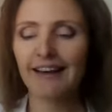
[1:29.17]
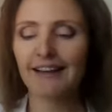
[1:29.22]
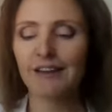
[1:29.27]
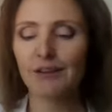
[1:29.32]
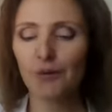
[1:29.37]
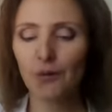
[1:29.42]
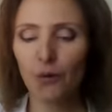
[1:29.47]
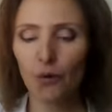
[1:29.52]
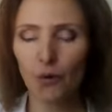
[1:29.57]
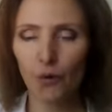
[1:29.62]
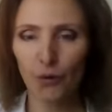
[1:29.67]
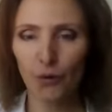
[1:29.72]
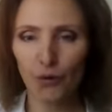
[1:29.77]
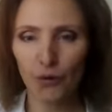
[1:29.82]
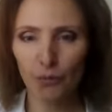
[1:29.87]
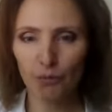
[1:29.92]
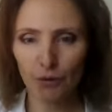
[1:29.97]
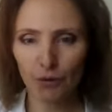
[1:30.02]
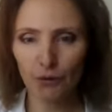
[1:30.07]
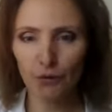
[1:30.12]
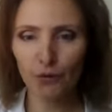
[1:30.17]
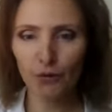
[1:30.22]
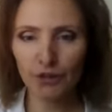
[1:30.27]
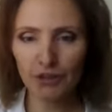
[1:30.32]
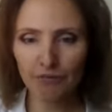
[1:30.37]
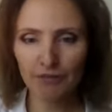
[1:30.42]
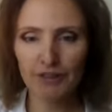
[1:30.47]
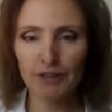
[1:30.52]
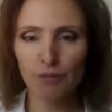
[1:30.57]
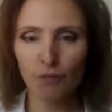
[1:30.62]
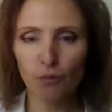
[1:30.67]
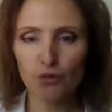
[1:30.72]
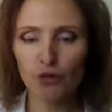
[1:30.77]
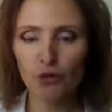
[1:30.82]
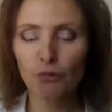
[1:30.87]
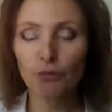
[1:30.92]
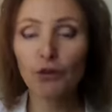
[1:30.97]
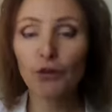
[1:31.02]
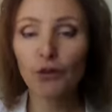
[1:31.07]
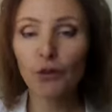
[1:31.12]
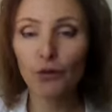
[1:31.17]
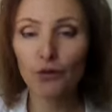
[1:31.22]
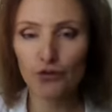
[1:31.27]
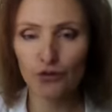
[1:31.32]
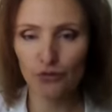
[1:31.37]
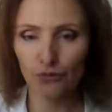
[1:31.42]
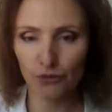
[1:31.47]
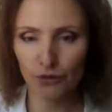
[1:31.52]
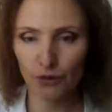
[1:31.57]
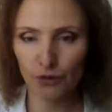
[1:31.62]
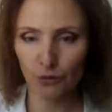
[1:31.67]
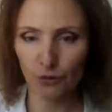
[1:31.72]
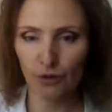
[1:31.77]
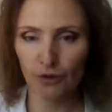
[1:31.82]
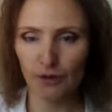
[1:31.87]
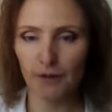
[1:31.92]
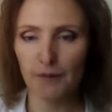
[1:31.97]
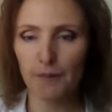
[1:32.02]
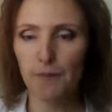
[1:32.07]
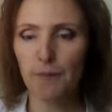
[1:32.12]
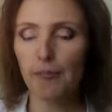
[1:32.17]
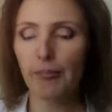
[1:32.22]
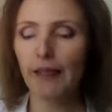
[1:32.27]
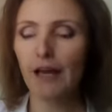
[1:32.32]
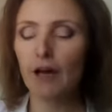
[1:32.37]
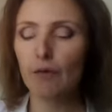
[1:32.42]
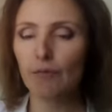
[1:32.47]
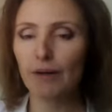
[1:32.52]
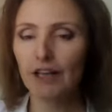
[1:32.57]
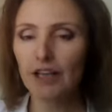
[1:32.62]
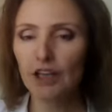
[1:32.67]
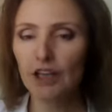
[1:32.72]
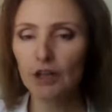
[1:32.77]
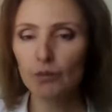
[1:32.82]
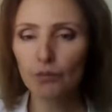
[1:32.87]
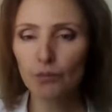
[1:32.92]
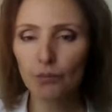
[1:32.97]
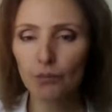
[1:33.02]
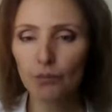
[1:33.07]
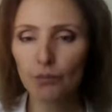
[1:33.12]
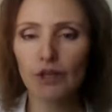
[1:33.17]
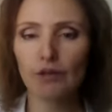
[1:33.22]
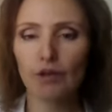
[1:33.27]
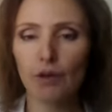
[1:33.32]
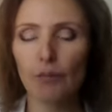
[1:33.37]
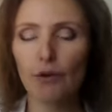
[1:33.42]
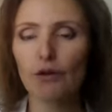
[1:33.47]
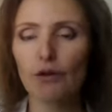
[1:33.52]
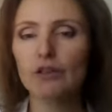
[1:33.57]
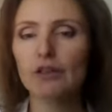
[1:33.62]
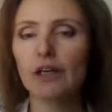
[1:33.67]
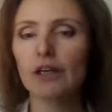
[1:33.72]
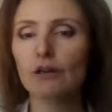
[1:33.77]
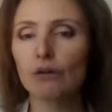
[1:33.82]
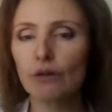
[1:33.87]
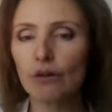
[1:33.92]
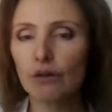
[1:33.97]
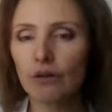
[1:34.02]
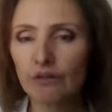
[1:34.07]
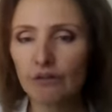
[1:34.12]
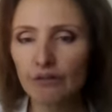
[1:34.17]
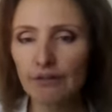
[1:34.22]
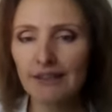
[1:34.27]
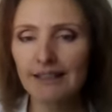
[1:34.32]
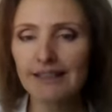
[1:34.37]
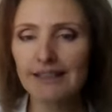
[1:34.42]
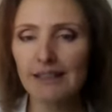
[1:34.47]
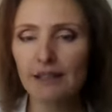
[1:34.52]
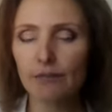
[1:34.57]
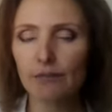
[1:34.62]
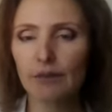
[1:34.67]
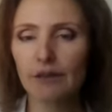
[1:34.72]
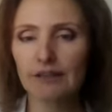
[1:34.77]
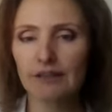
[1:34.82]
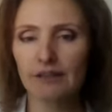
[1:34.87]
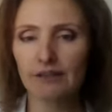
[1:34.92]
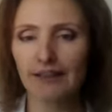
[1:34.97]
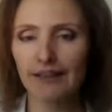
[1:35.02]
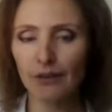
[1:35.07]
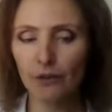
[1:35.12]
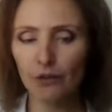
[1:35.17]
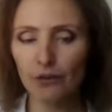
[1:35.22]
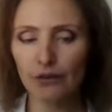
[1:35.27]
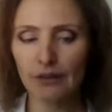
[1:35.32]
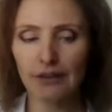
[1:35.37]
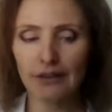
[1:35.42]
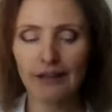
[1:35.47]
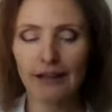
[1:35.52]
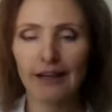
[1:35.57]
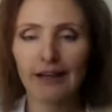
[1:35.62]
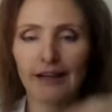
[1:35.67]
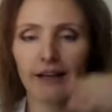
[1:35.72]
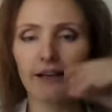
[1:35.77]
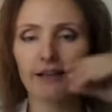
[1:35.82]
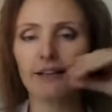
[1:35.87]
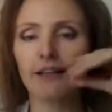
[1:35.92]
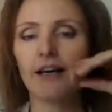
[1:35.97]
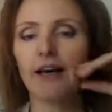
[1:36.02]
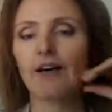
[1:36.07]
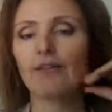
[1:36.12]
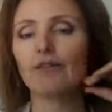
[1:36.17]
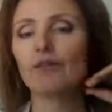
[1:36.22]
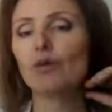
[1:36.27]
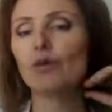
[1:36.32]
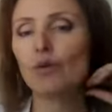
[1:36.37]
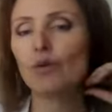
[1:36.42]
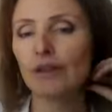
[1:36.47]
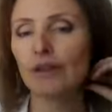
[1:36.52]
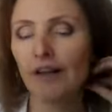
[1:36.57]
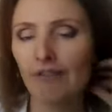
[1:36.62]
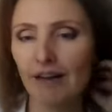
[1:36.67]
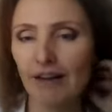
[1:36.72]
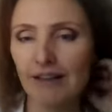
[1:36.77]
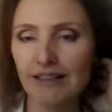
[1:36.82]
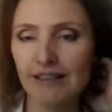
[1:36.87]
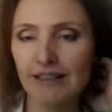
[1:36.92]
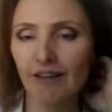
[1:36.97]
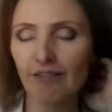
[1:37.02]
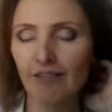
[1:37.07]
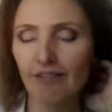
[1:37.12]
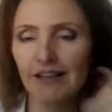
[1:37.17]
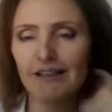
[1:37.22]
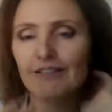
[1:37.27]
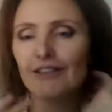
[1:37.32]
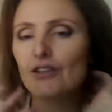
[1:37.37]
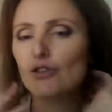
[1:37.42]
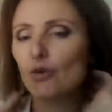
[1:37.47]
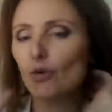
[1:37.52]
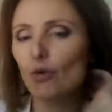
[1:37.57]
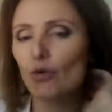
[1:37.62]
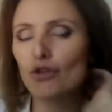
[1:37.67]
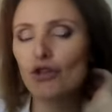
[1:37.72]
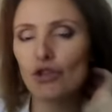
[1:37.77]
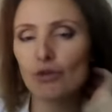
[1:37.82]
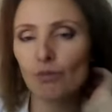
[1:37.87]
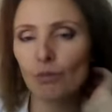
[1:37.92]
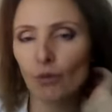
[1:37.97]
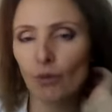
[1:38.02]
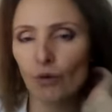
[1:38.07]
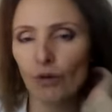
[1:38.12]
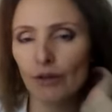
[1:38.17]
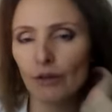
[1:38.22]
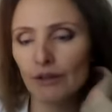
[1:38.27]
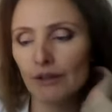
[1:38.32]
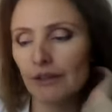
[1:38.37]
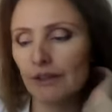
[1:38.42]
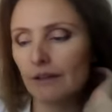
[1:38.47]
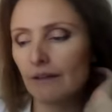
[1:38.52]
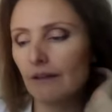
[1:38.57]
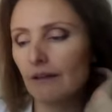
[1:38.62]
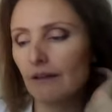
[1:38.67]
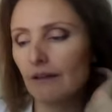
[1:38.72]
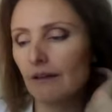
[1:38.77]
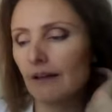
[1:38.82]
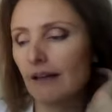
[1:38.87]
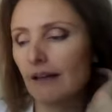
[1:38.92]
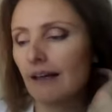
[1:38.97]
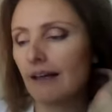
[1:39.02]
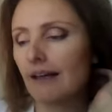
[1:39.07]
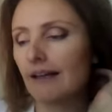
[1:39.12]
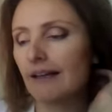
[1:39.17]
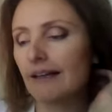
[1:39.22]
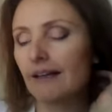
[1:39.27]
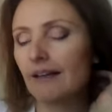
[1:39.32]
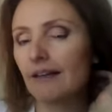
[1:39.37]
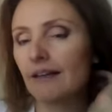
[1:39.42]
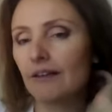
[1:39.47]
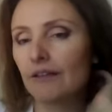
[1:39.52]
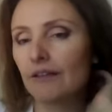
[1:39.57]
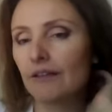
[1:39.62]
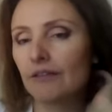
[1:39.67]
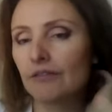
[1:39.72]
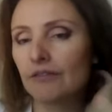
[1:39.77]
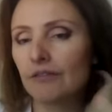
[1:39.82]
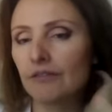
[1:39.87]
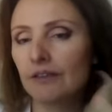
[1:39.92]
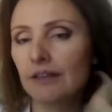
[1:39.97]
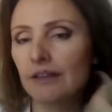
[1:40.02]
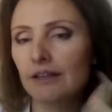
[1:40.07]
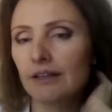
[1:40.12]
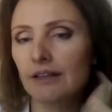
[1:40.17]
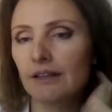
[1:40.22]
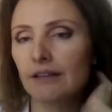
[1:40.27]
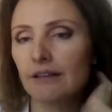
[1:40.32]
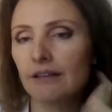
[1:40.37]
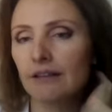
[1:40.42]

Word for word: но э, продуктивность может быть не очень высокая. Поэтому первый вопрос, который вы себе задаете, когда вдруг на вас наваливается очень много дел, и вы